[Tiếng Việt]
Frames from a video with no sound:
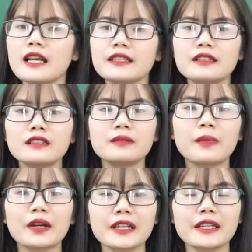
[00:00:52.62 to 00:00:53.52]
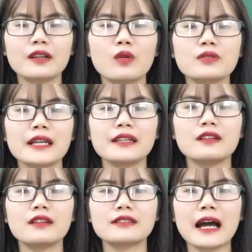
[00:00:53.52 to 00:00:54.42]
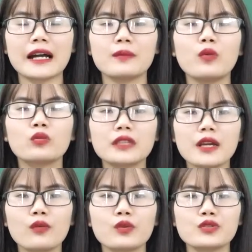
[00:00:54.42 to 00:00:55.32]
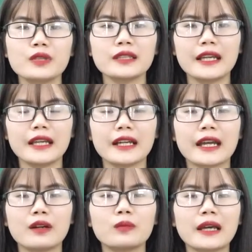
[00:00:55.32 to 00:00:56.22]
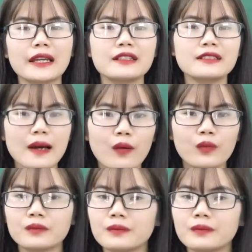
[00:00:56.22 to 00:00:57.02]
như mọi khi cô sẽ đưa ra cái mục tiêu của chuyên đề ngày hôm nay như sau.